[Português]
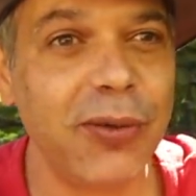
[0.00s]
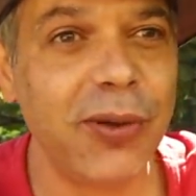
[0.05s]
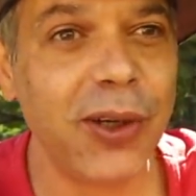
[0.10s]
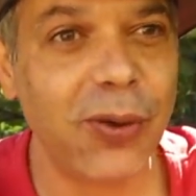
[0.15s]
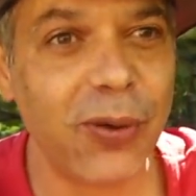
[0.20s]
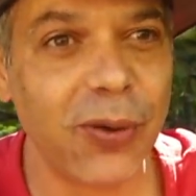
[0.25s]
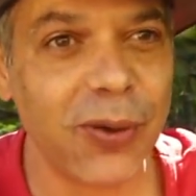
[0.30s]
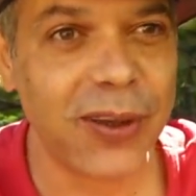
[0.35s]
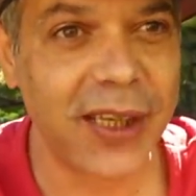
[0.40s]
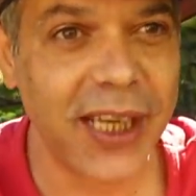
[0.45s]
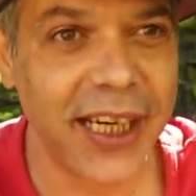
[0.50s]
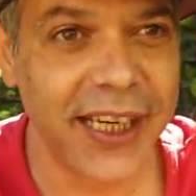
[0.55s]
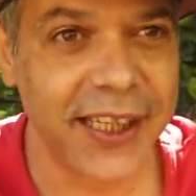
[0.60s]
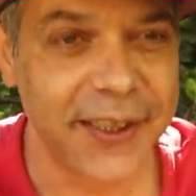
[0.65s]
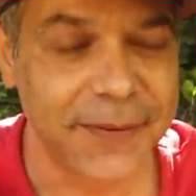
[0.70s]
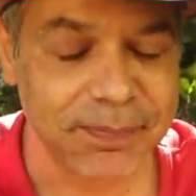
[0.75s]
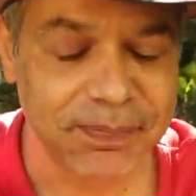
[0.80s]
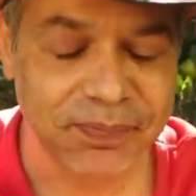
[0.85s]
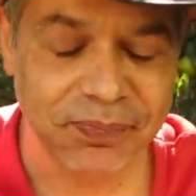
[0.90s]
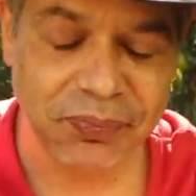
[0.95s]
eu
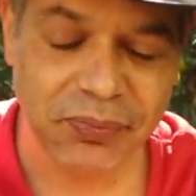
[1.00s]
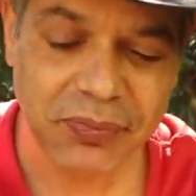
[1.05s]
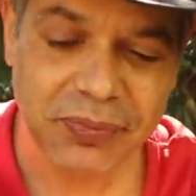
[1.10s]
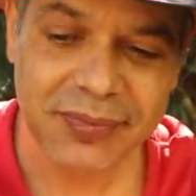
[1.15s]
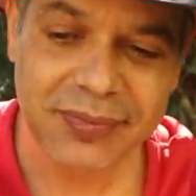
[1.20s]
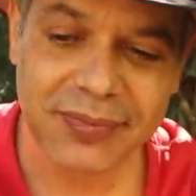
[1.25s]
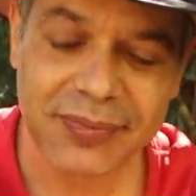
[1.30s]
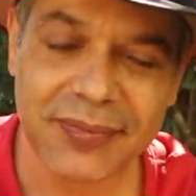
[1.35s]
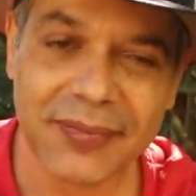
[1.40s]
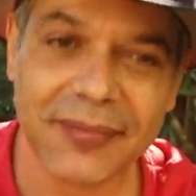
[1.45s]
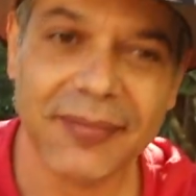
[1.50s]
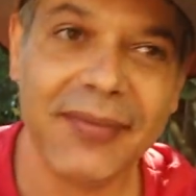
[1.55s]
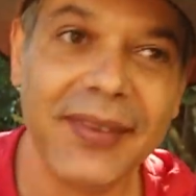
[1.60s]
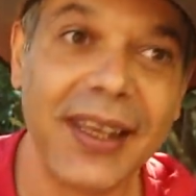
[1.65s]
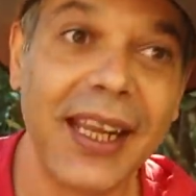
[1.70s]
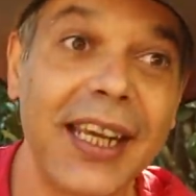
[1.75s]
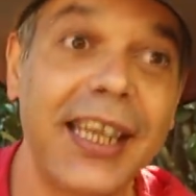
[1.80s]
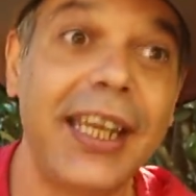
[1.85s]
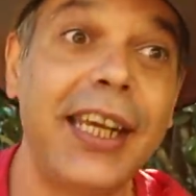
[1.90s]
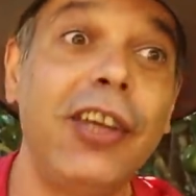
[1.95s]
encontrei. Que tinha que ser de bode.